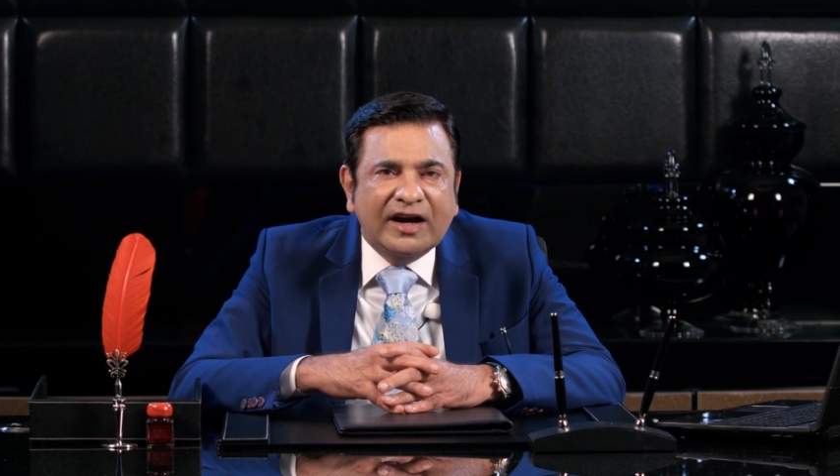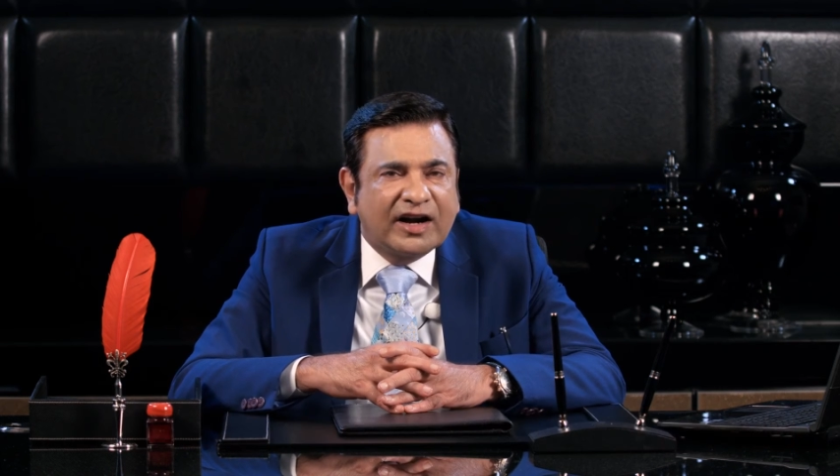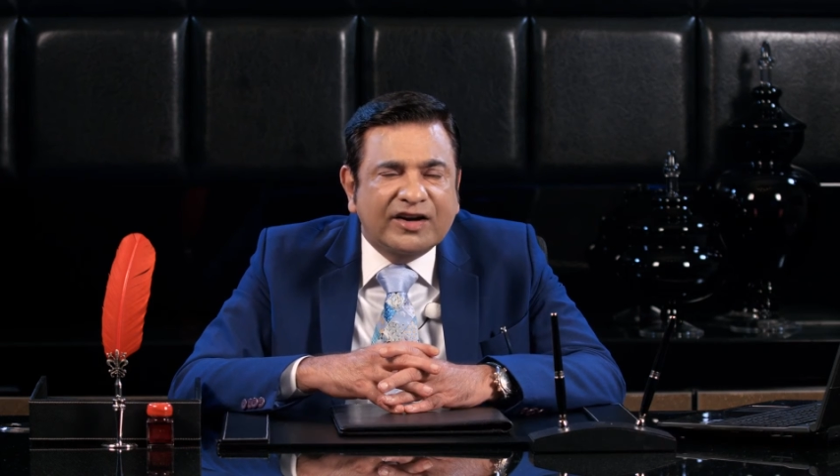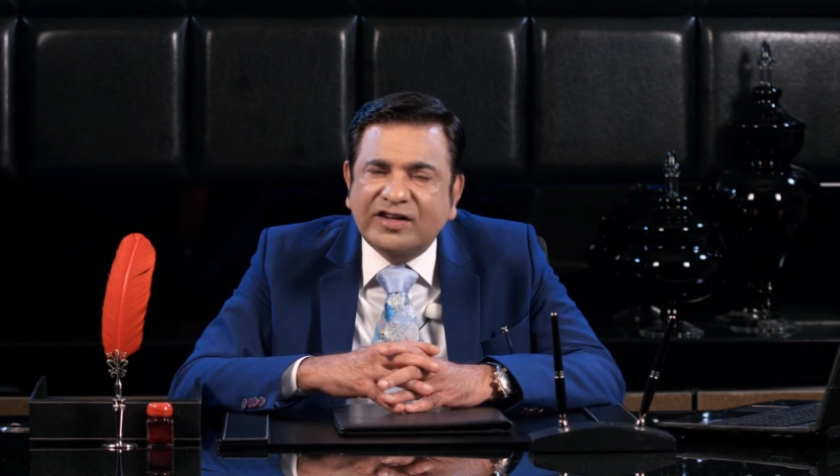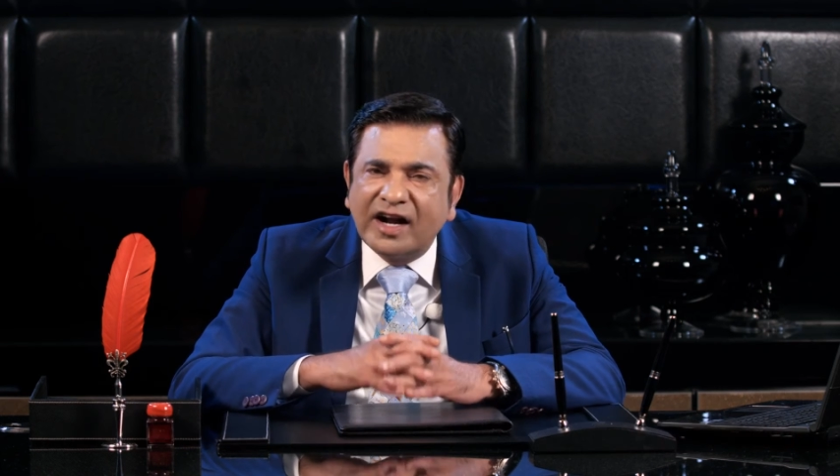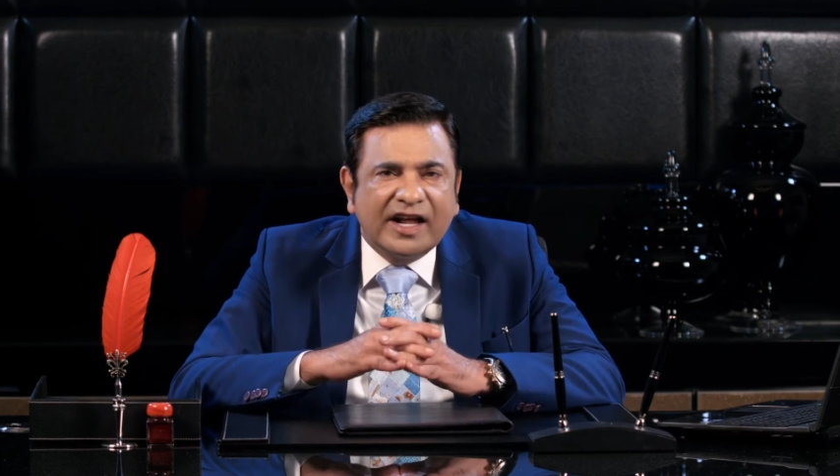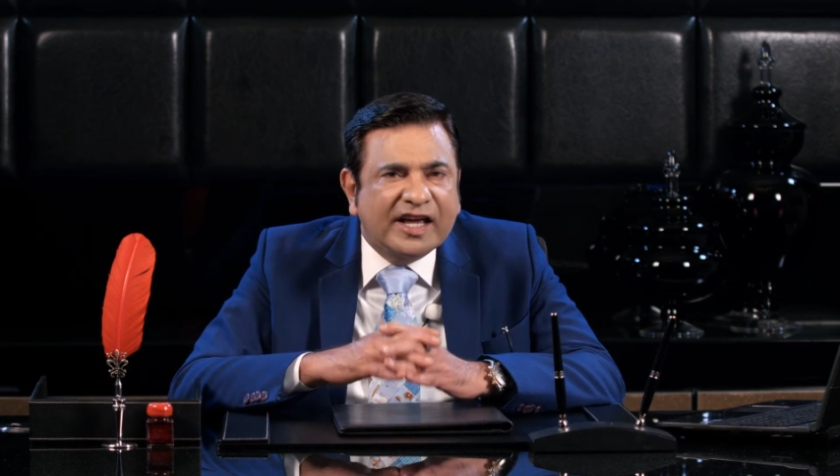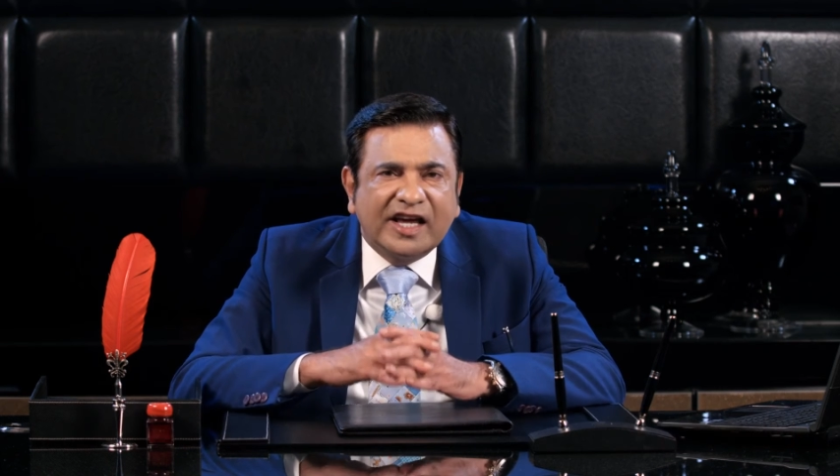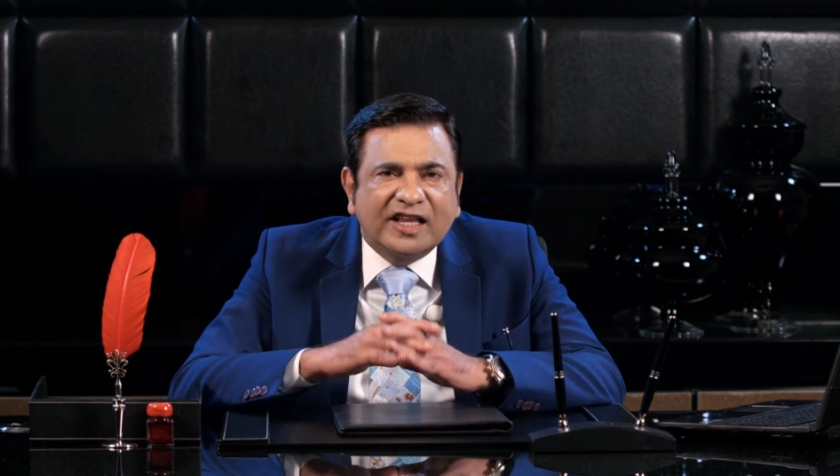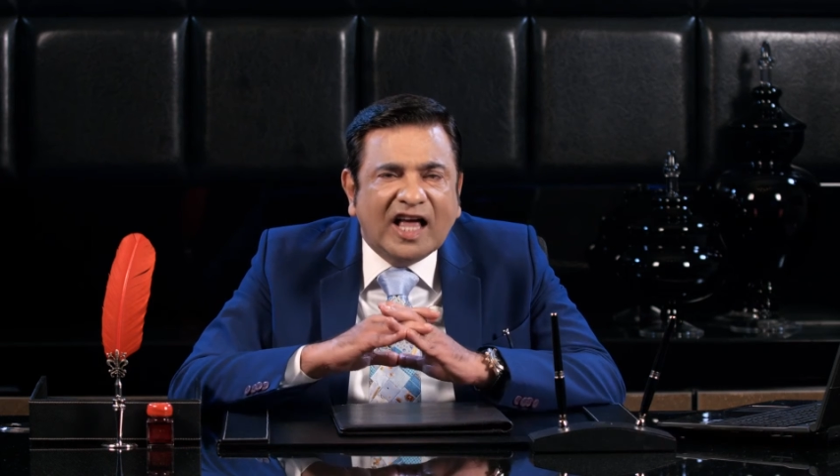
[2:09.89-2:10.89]
कृष्ण ने
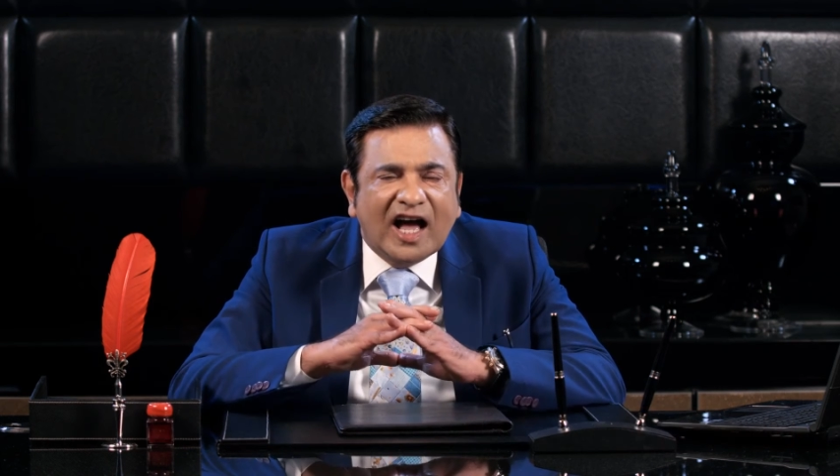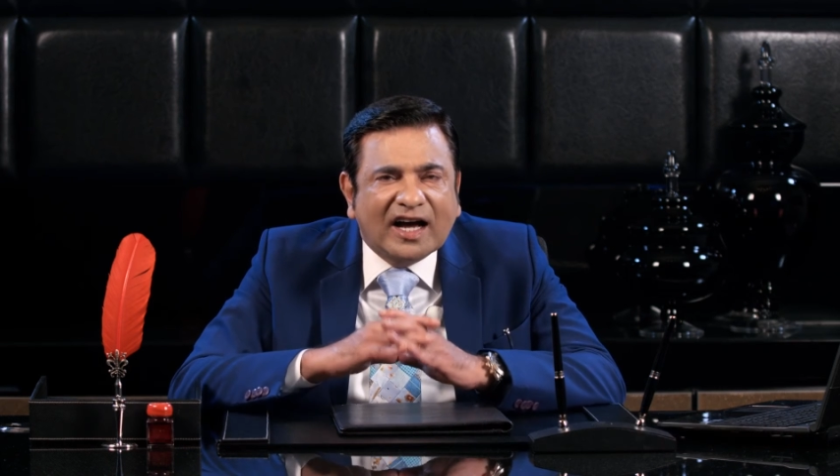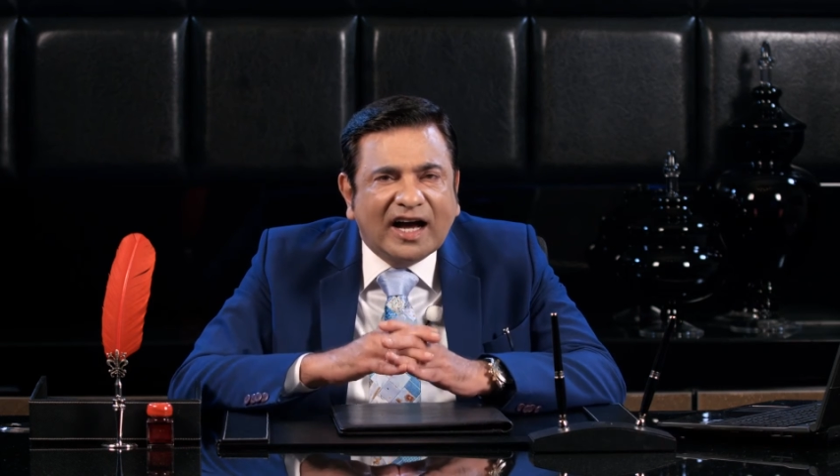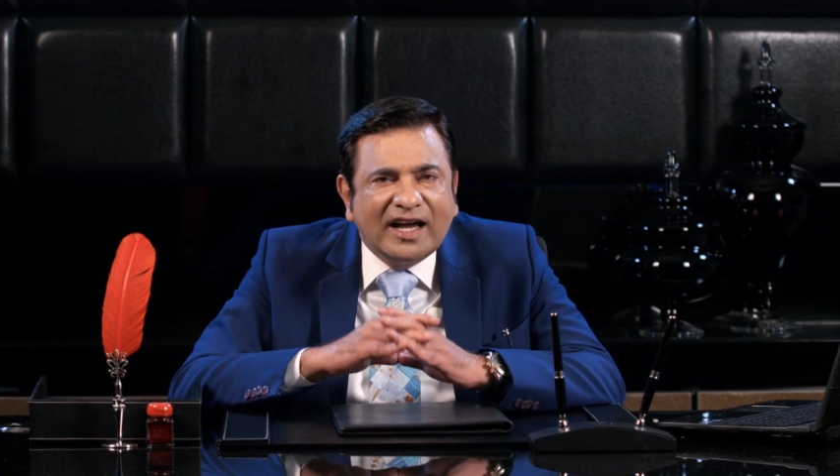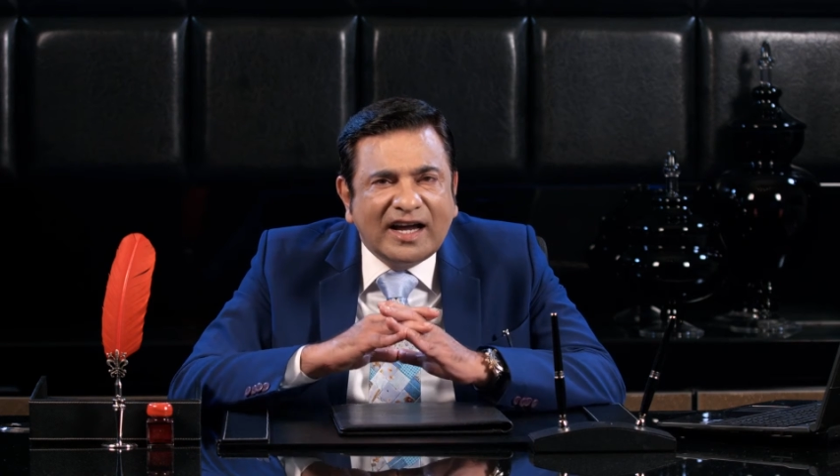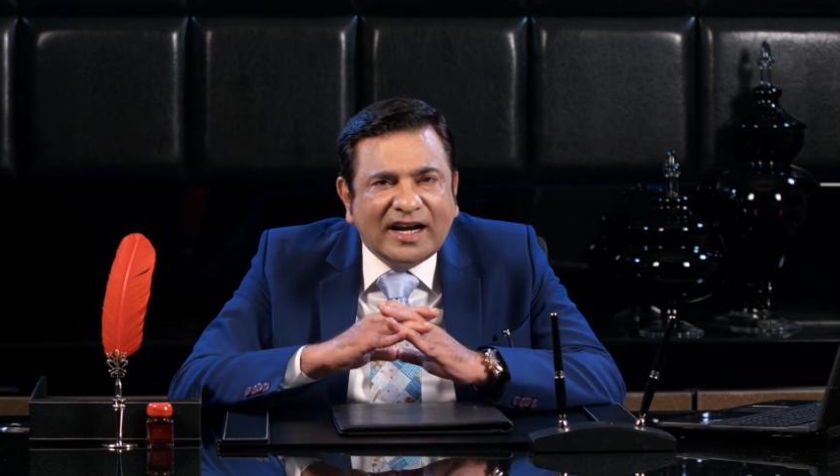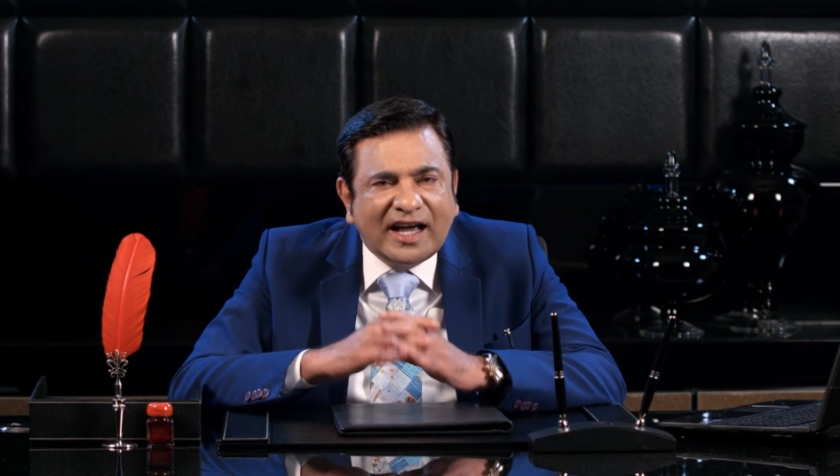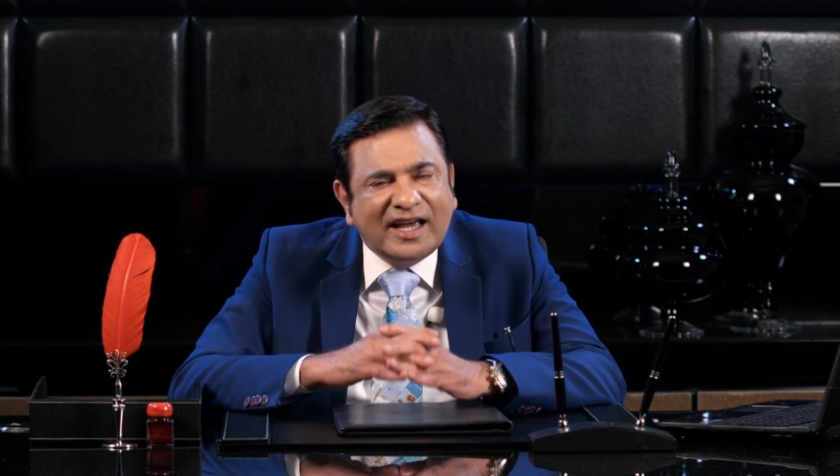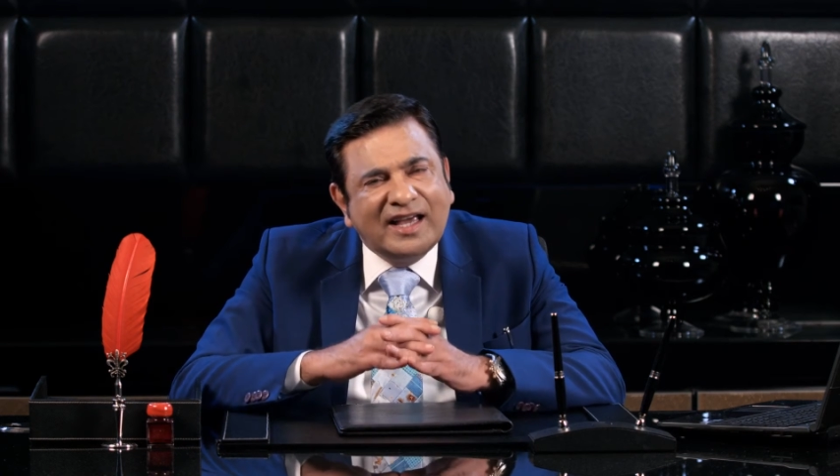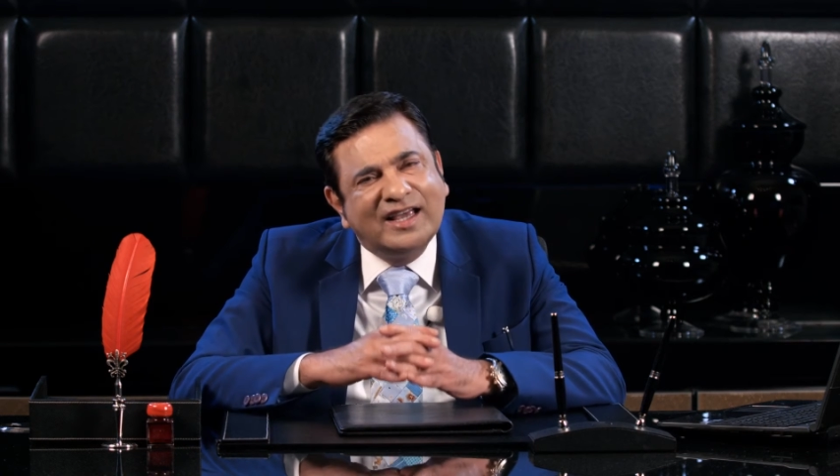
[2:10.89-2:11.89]
गीता कही
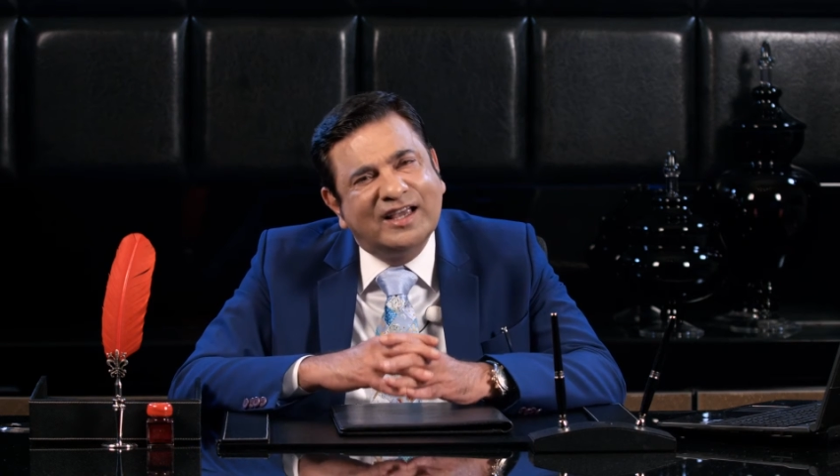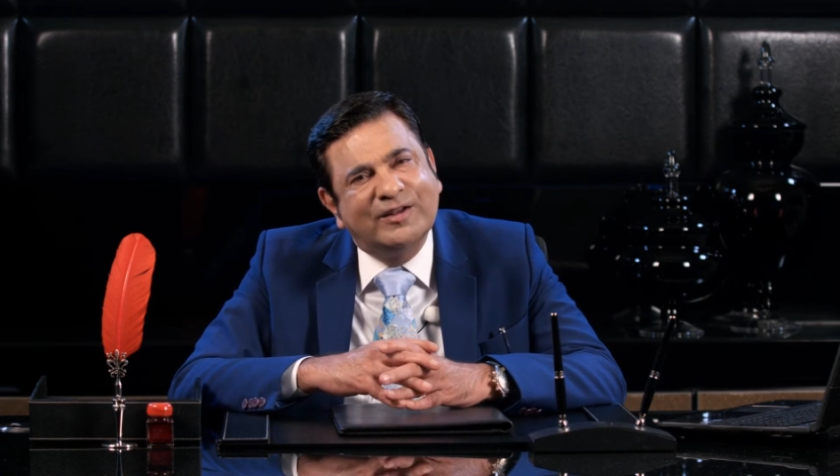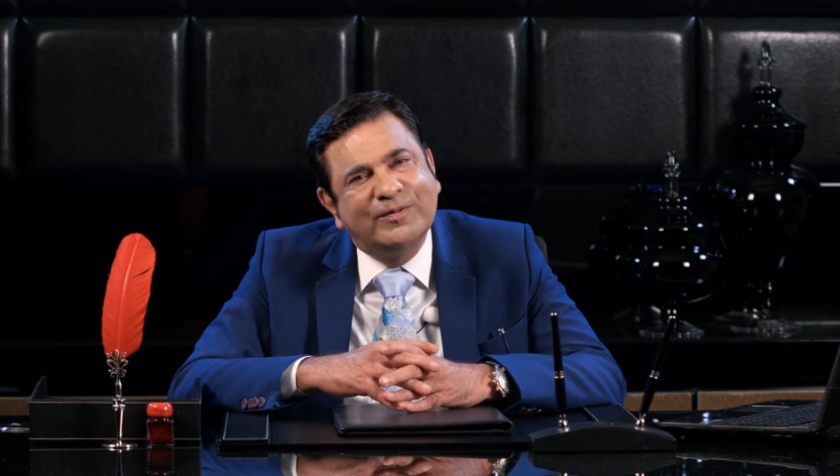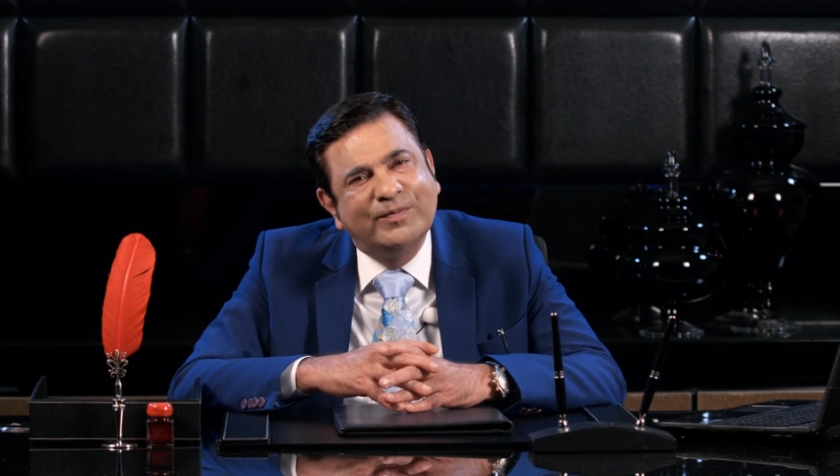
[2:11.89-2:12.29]
नहीं